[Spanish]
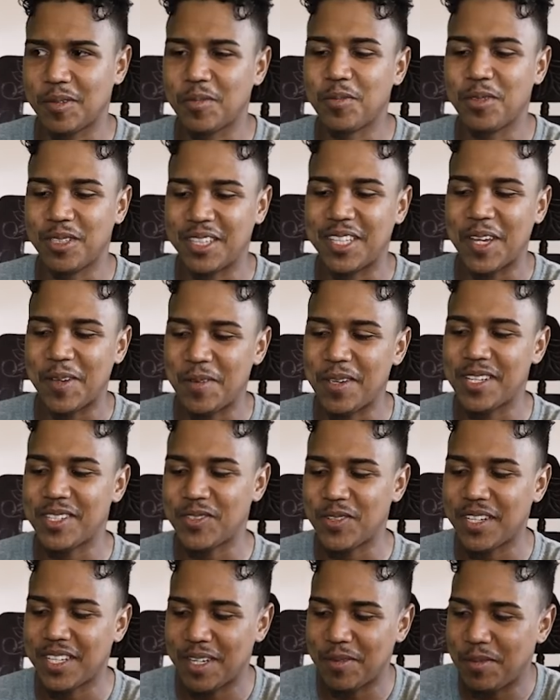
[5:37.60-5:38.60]
Pues está bien,
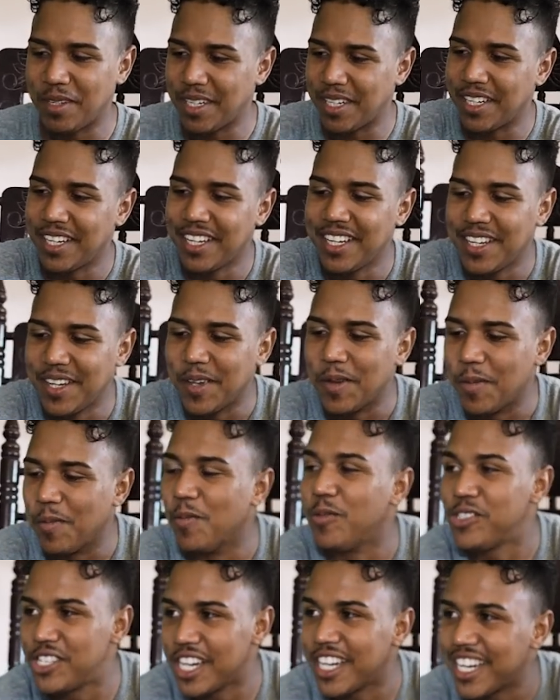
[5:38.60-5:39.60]
suegra, mire.
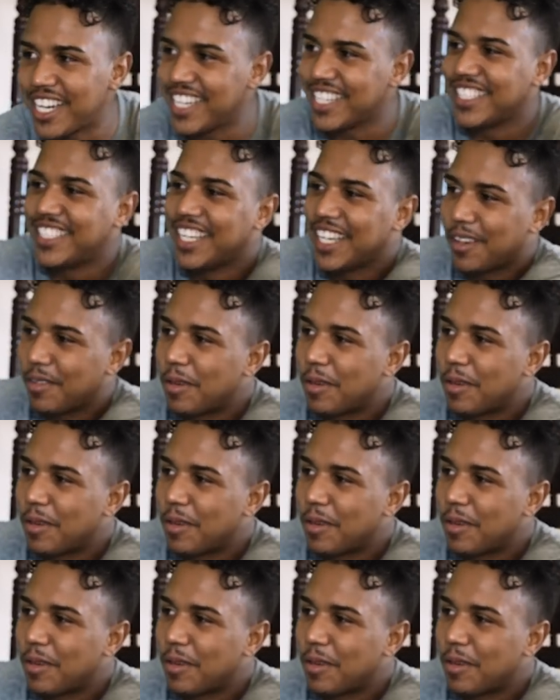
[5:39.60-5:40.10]
Muchas gracias,